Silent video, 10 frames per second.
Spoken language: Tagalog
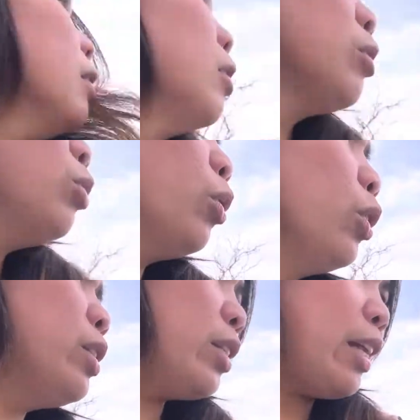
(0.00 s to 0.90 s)

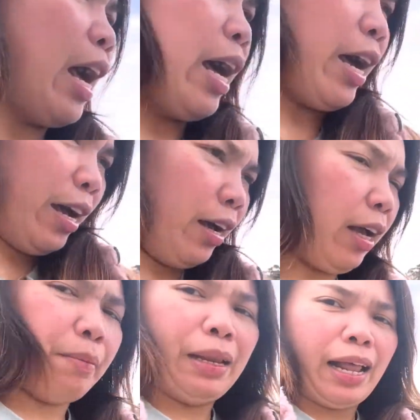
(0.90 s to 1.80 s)
doon sa uh,
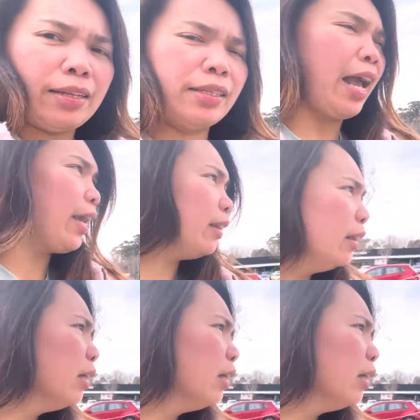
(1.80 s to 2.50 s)
kabilang side.